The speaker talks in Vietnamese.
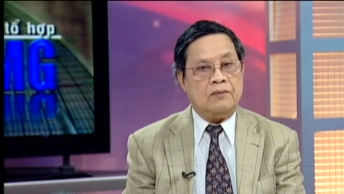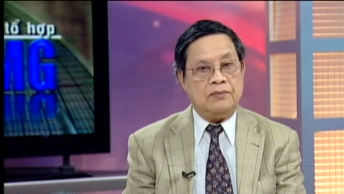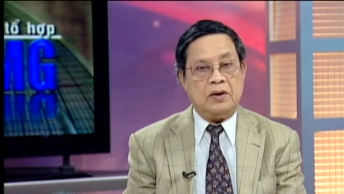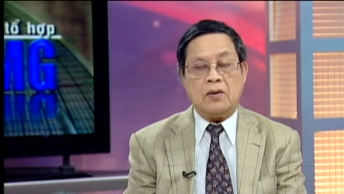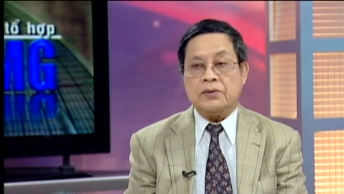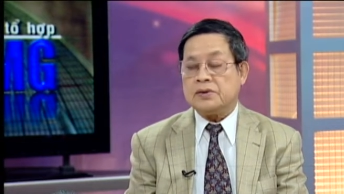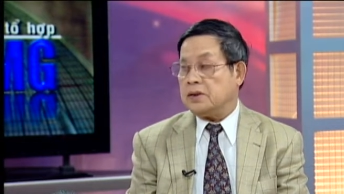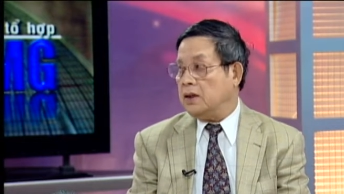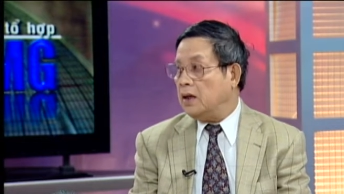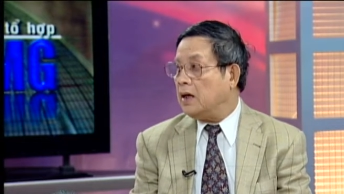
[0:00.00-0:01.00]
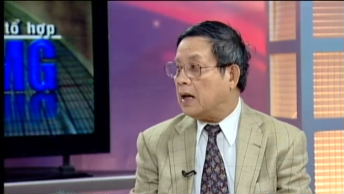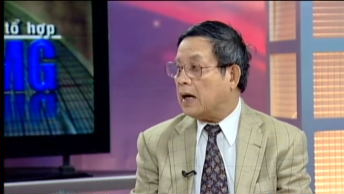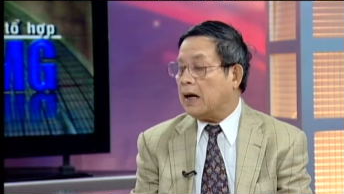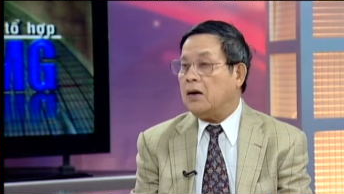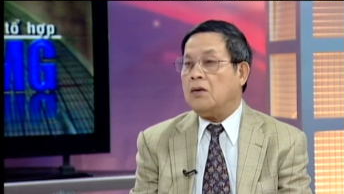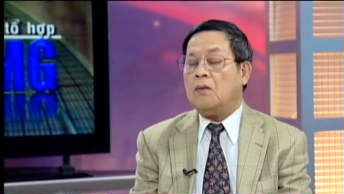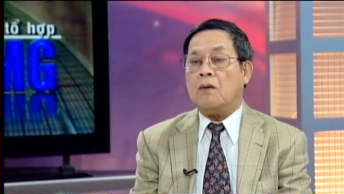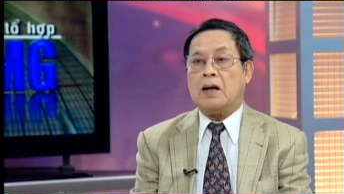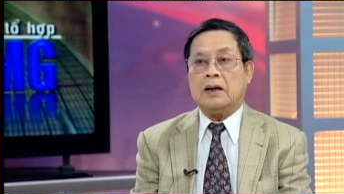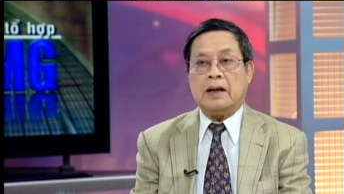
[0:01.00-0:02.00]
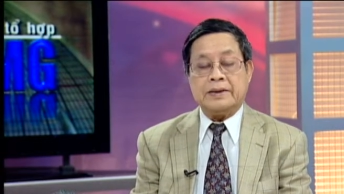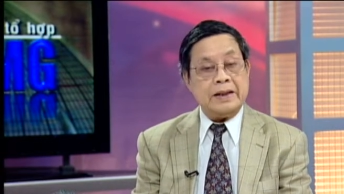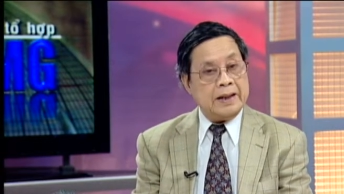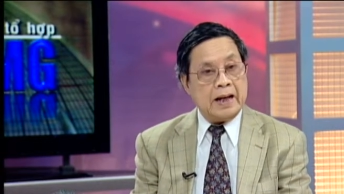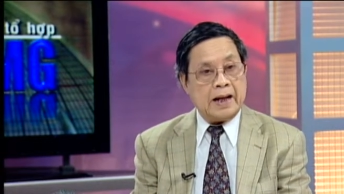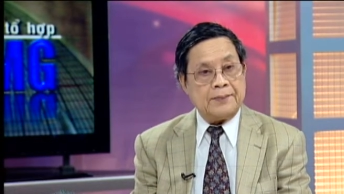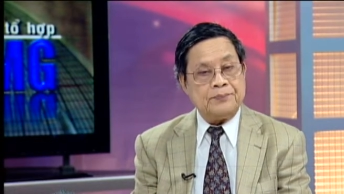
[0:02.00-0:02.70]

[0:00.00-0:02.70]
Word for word: vì có những sự lơ là yeah. Dạ. hoặc là trệ nại